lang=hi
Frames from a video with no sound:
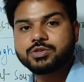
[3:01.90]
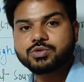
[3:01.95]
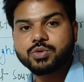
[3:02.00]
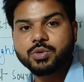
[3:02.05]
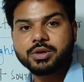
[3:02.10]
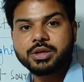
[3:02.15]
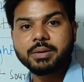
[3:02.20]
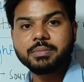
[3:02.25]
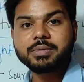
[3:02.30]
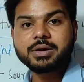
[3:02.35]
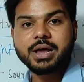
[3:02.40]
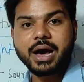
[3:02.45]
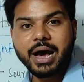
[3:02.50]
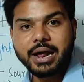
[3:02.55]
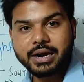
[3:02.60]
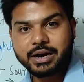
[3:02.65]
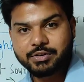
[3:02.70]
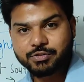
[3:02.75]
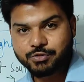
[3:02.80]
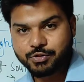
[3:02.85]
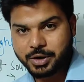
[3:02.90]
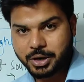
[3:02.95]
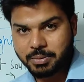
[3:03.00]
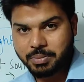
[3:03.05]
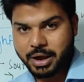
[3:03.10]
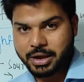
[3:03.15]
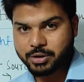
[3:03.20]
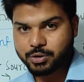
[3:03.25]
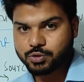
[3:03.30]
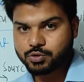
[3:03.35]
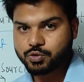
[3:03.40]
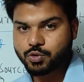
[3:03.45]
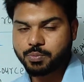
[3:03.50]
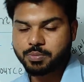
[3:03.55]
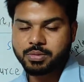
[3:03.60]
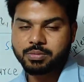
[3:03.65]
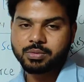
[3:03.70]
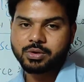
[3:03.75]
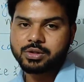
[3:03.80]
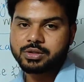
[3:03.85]
जिसको कि हम डार्क फील्ड
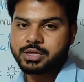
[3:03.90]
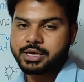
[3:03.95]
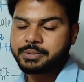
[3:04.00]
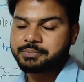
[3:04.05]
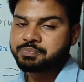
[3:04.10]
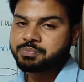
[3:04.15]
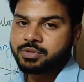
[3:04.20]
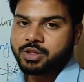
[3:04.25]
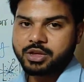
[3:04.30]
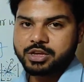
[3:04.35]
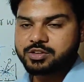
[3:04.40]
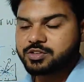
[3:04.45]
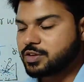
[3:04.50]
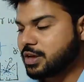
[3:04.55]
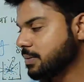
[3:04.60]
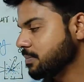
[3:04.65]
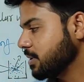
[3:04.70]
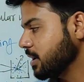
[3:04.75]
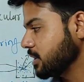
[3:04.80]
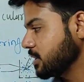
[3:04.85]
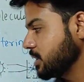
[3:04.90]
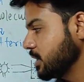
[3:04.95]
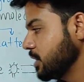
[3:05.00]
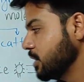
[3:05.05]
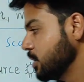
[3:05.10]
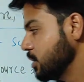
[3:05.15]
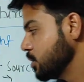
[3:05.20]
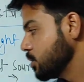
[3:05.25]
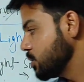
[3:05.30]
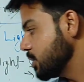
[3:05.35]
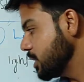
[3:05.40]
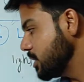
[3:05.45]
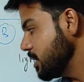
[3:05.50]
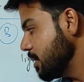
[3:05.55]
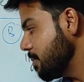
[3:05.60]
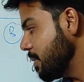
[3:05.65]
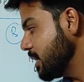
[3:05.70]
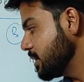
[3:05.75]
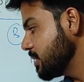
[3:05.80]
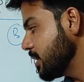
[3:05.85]
माइक्रोस्कोपी बोलते हैं इससे हम करते हैं तो यदि
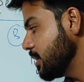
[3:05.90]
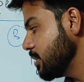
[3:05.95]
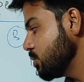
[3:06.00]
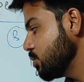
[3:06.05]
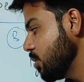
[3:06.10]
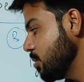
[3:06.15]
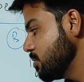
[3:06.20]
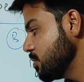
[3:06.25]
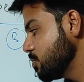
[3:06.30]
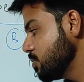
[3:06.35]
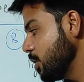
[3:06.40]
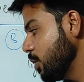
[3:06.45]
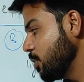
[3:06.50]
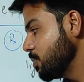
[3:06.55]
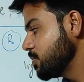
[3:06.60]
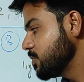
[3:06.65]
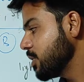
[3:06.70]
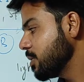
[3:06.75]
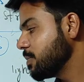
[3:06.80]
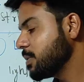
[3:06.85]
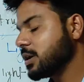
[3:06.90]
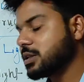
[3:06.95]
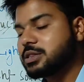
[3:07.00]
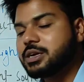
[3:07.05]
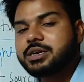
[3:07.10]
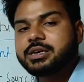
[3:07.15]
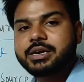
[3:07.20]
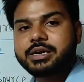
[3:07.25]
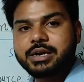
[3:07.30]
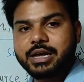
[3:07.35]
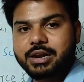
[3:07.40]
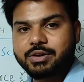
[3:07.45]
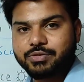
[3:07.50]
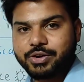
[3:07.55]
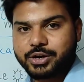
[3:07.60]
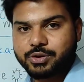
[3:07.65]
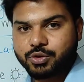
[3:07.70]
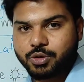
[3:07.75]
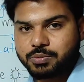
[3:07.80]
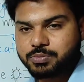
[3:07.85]
हम बात करें तो हम इसमें ऑब्जर्व करते हैं टिंडल
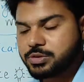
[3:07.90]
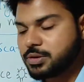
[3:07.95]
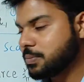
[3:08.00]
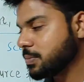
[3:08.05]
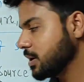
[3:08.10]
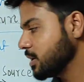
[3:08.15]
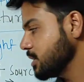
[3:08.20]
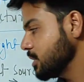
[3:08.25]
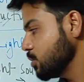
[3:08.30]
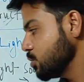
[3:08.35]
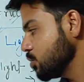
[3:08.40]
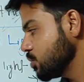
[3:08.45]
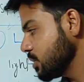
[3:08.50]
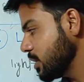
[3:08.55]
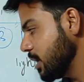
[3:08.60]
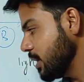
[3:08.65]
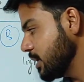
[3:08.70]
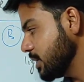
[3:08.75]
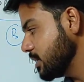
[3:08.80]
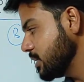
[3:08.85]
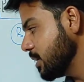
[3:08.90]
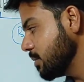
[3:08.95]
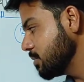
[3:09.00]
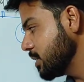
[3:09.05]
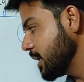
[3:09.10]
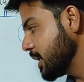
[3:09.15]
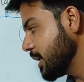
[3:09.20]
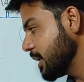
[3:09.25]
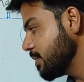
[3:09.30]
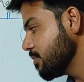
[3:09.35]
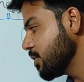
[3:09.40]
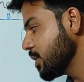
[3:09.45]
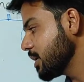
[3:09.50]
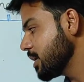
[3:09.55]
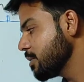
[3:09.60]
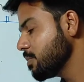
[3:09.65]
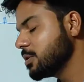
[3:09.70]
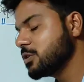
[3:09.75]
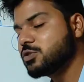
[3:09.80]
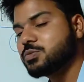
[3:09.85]
इफेक्ट को ऑब्जर्व करते हैं तो इसका यदि हम देखें कि
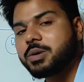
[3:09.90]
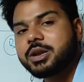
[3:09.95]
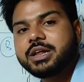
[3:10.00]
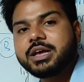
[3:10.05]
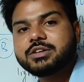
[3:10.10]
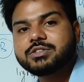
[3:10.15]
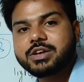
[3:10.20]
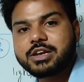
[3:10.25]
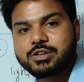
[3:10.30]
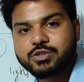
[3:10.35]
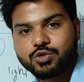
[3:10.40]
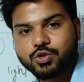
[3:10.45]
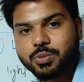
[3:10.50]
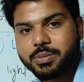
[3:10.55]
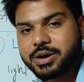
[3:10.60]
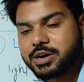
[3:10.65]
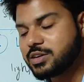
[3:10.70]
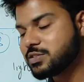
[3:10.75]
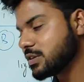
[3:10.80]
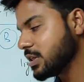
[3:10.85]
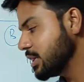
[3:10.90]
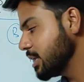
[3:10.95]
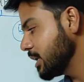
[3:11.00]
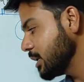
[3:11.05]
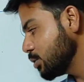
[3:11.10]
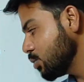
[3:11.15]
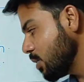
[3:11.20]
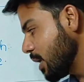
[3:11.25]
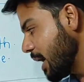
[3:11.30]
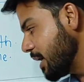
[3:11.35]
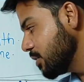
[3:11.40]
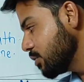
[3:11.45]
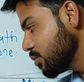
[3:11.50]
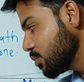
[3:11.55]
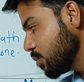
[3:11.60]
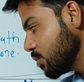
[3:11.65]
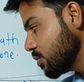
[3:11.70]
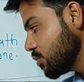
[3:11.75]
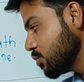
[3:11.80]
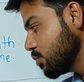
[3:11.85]
वर्किंग प्रिंसिपल या इसका इंस्ट्रूमेंटेशन देखें तो लाइट
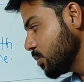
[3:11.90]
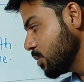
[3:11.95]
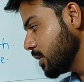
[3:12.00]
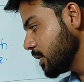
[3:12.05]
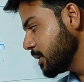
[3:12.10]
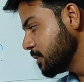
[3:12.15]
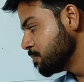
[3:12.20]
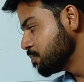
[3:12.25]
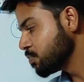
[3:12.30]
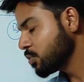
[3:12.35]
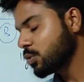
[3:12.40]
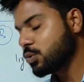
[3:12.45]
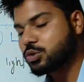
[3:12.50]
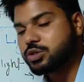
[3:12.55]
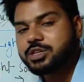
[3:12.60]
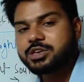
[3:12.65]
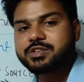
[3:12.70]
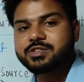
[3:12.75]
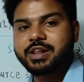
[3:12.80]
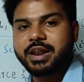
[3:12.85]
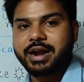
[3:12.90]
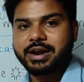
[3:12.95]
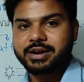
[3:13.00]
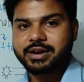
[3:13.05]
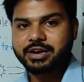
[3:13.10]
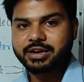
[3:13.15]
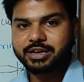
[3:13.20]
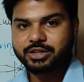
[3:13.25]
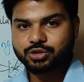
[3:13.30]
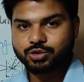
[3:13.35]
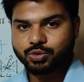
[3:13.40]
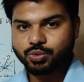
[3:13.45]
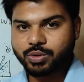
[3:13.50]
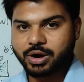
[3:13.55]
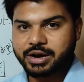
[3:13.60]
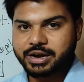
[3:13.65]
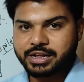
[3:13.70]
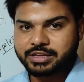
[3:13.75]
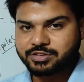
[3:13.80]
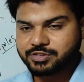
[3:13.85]
सोर्स जो है होती है सिलेंडर के थ्रू
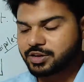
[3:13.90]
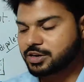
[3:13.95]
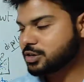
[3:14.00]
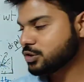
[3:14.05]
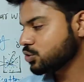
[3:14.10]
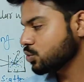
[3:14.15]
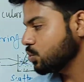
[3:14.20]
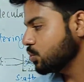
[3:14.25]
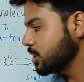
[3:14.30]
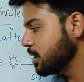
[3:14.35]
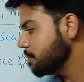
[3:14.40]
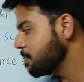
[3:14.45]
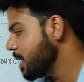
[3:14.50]
कंडेंसर के थ्रू ये